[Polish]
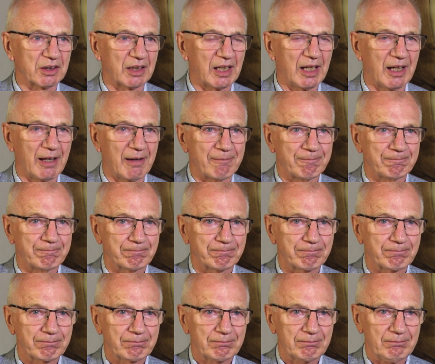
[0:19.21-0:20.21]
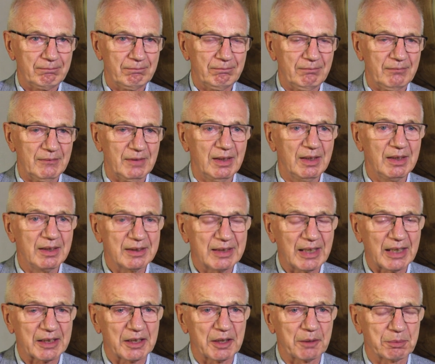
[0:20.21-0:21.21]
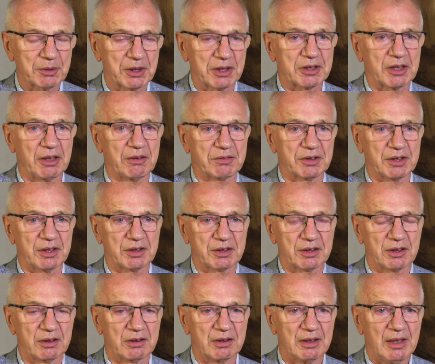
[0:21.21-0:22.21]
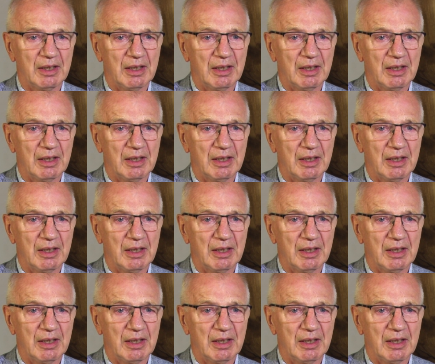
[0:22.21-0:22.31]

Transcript: dla e, takich przedsięwzięć. No,